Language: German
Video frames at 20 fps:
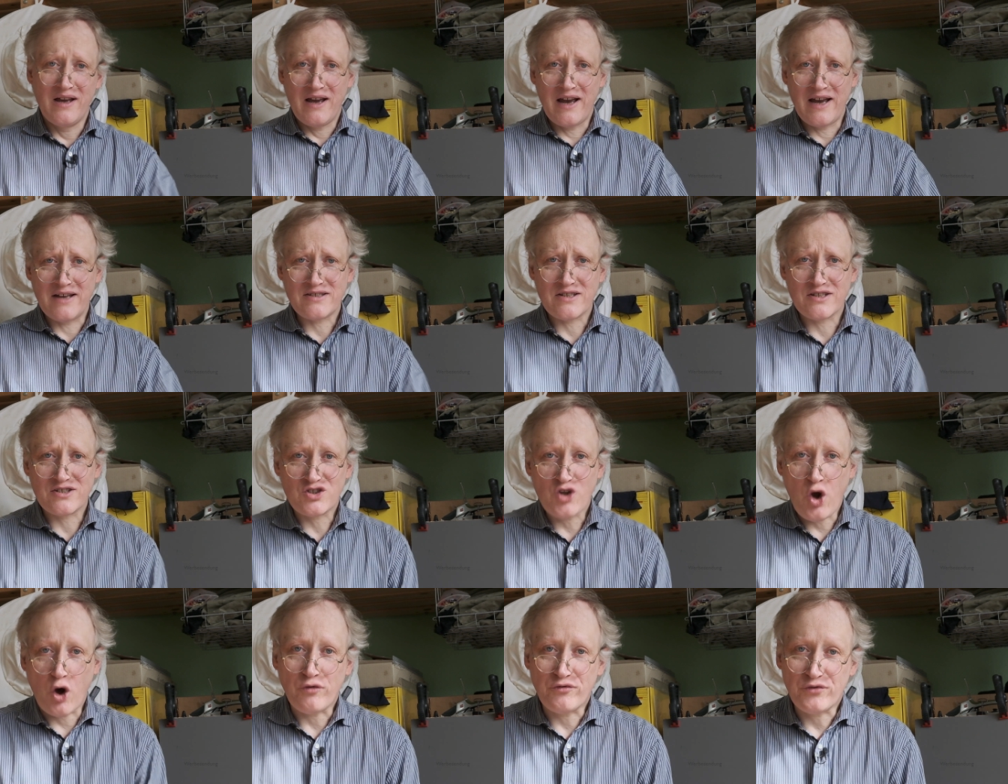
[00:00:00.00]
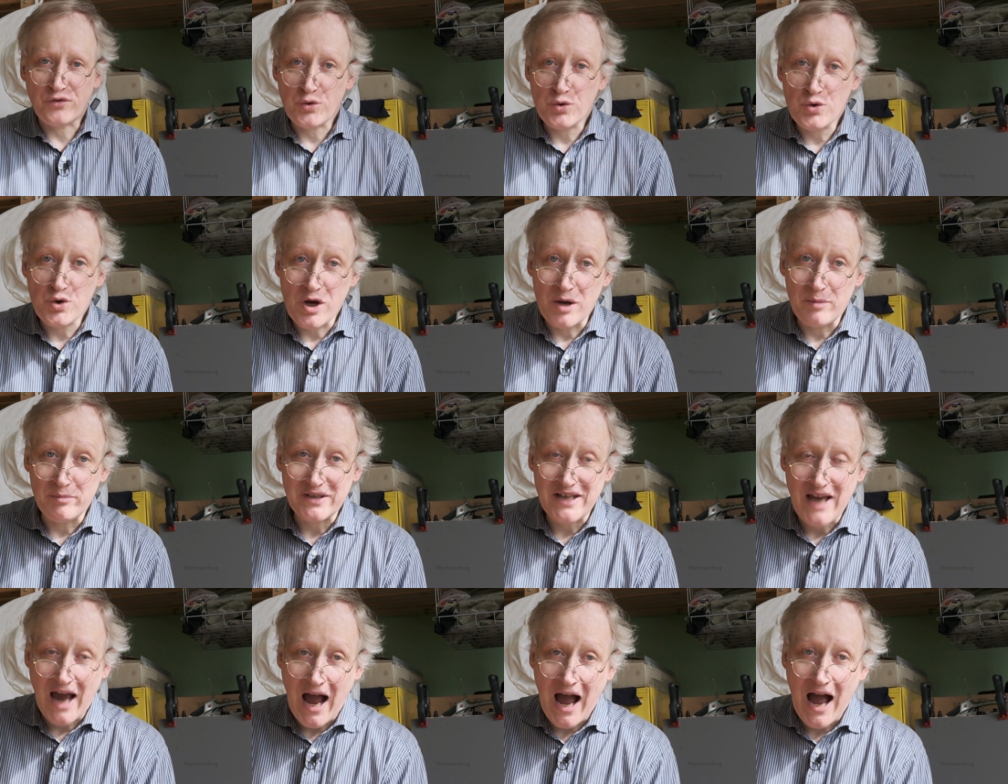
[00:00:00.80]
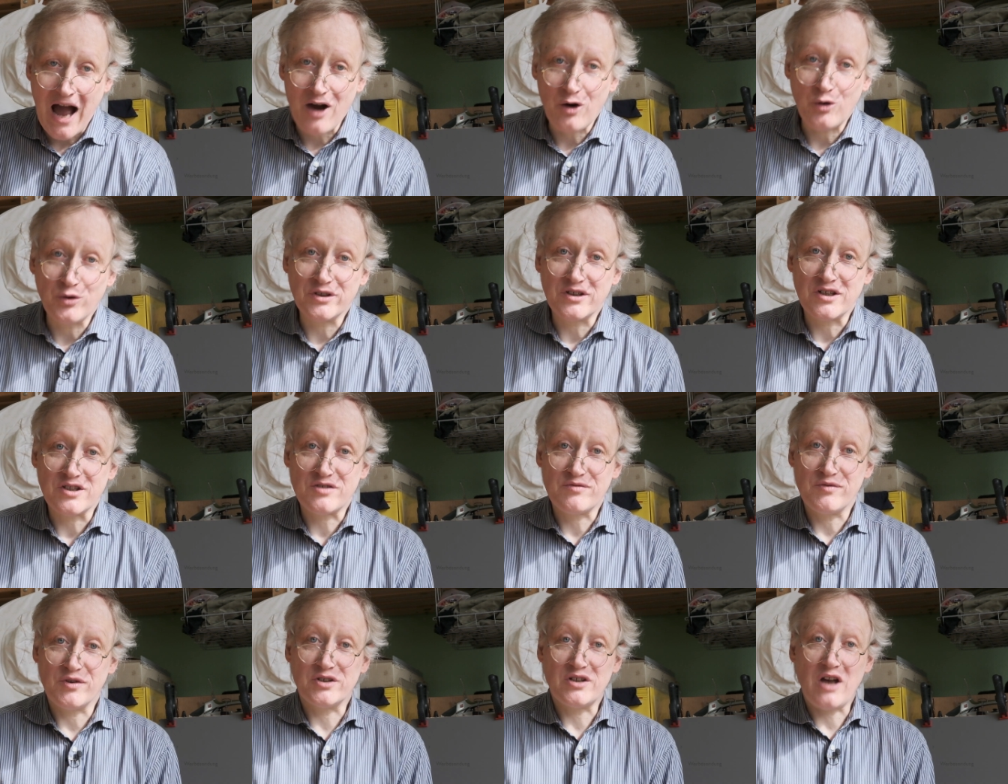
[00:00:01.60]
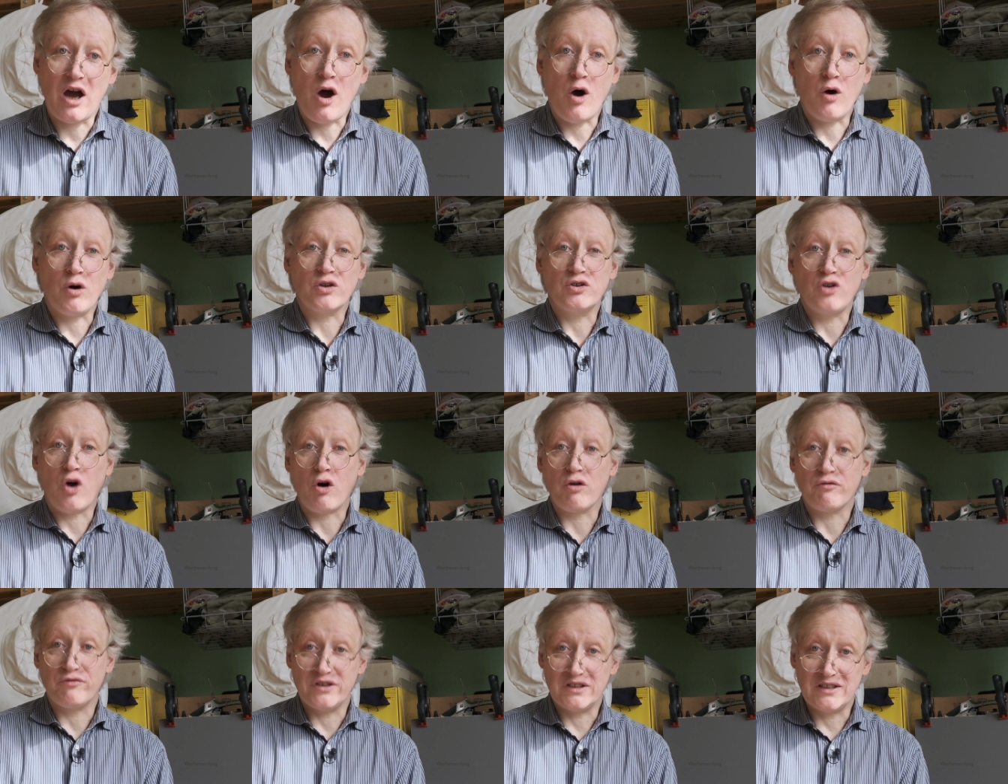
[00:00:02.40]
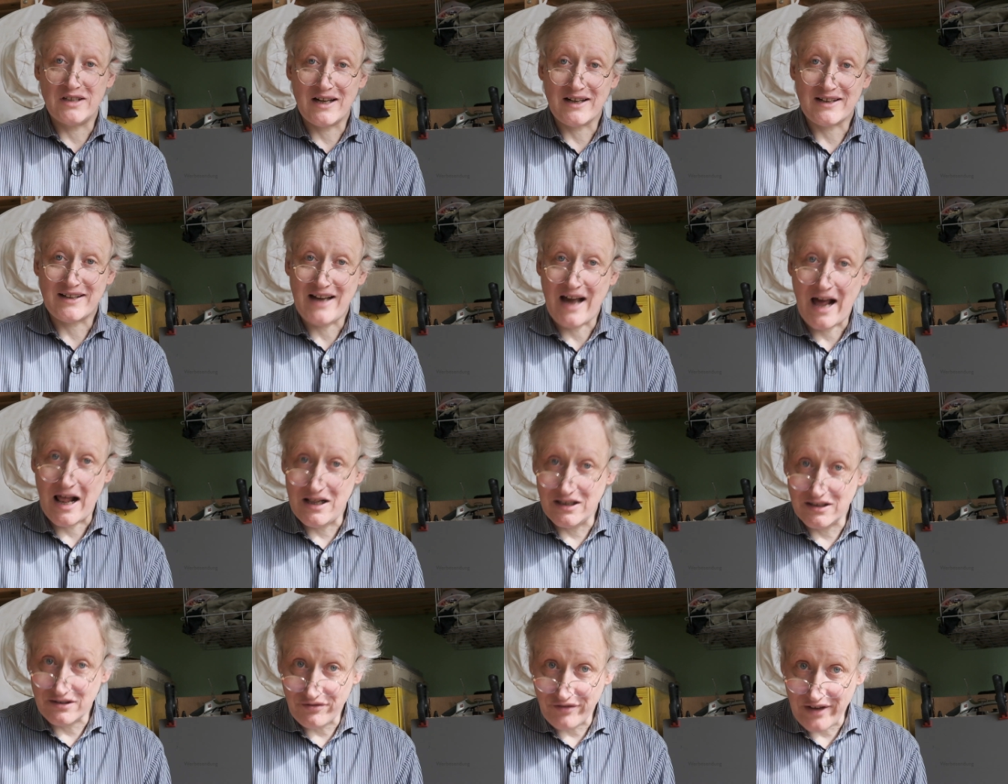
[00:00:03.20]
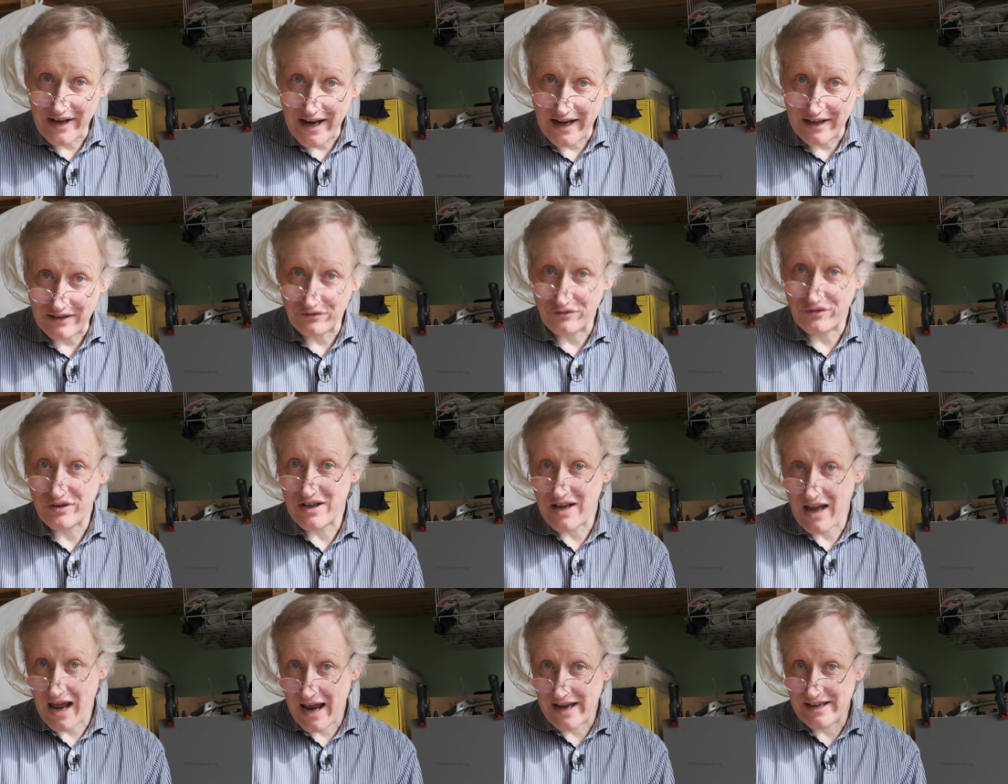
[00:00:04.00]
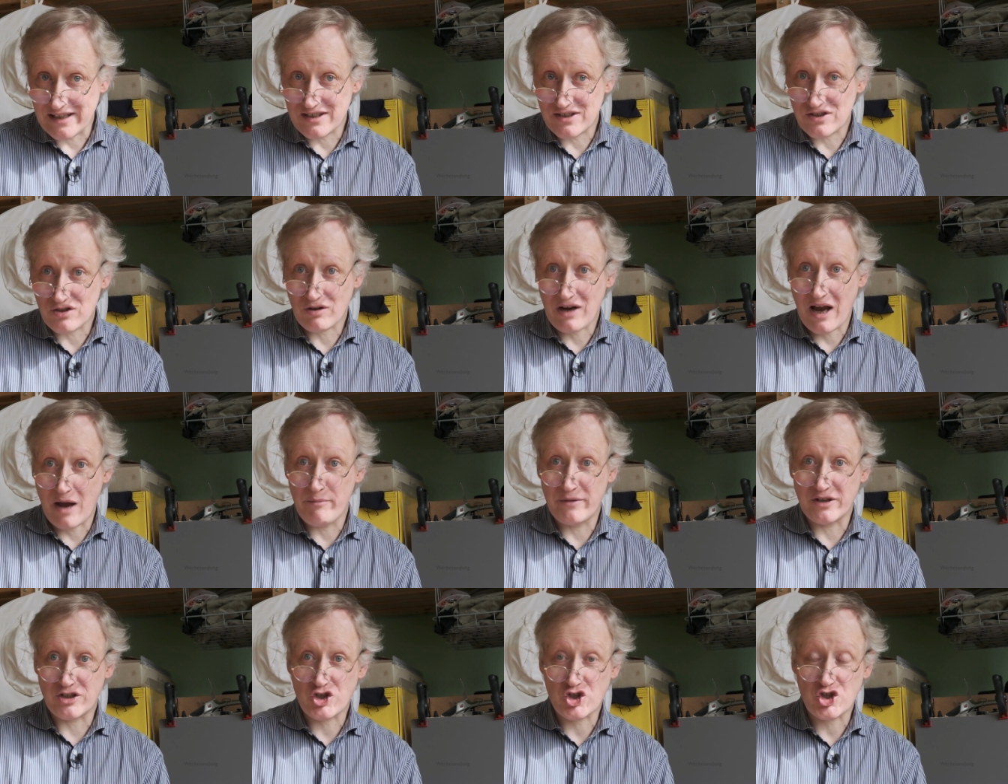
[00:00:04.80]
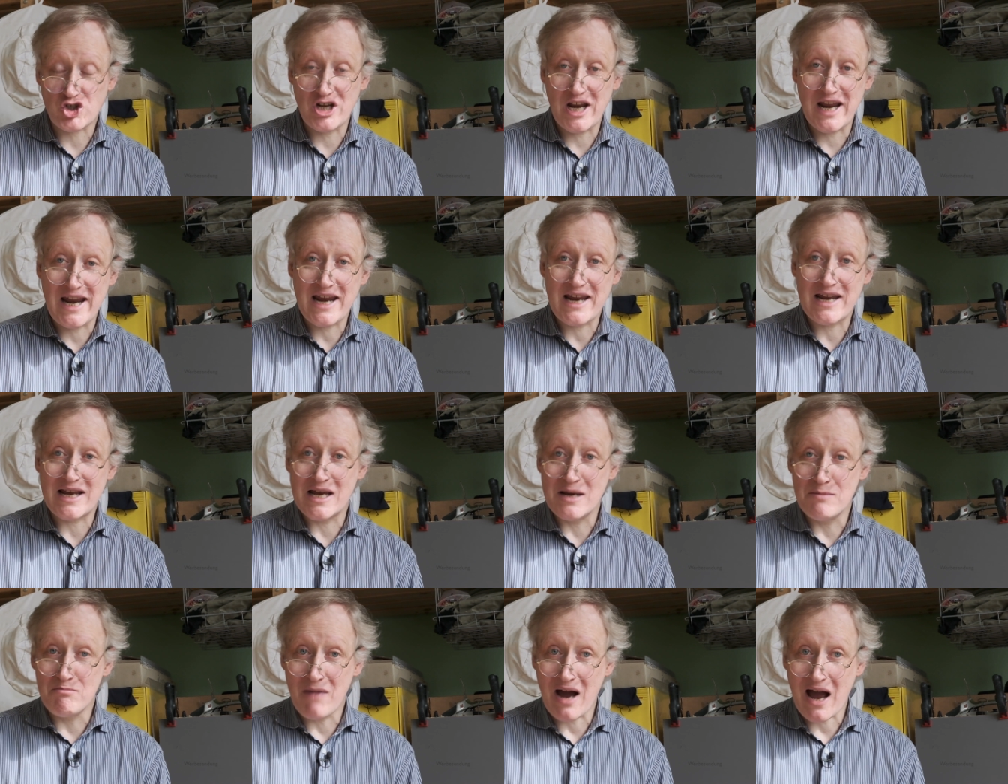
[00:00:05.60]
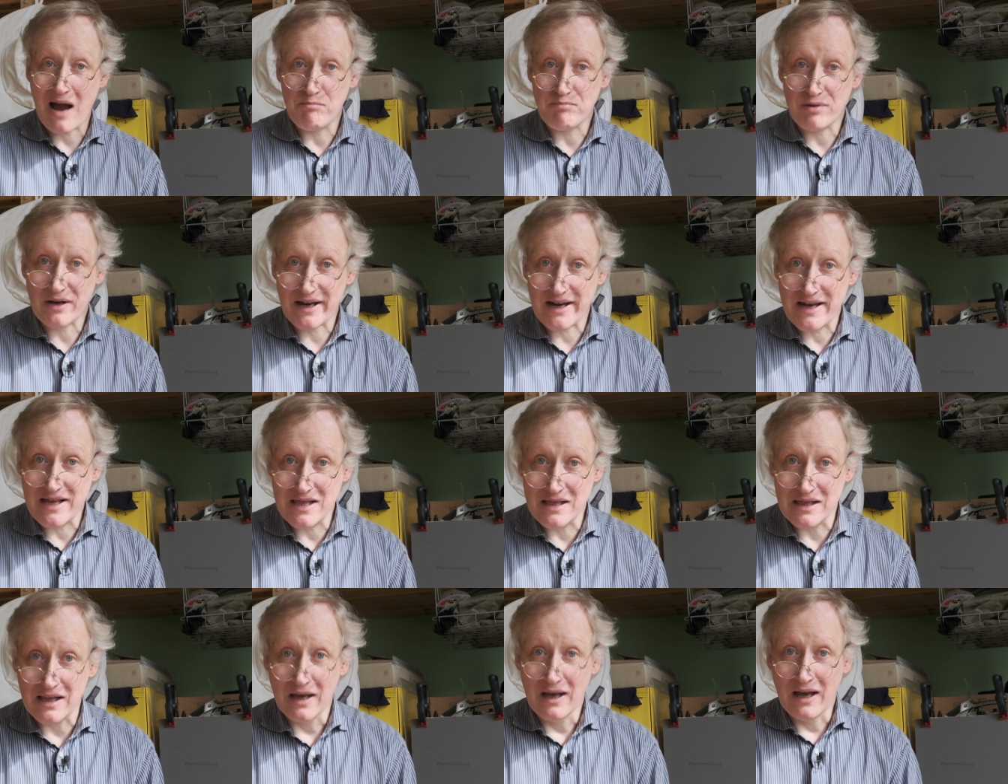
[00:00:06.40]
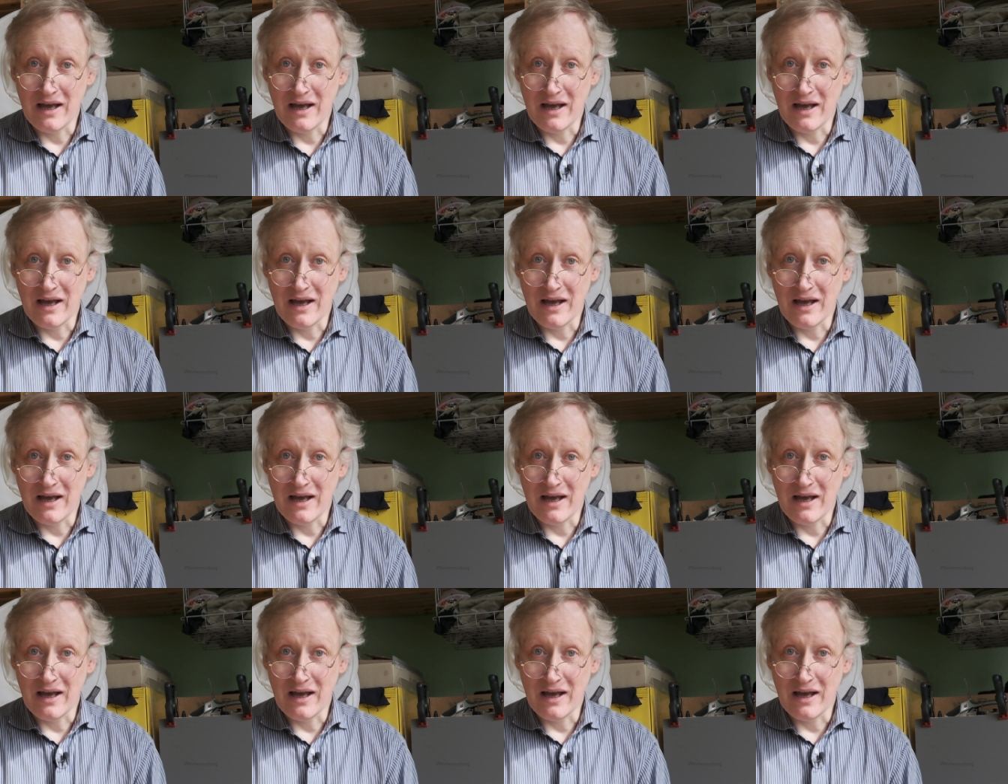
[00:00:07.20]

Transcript: Es ist noch früh im Jahr und es wird auch noch wieder kalt werden, vielleicht sogar mit Schnee im April.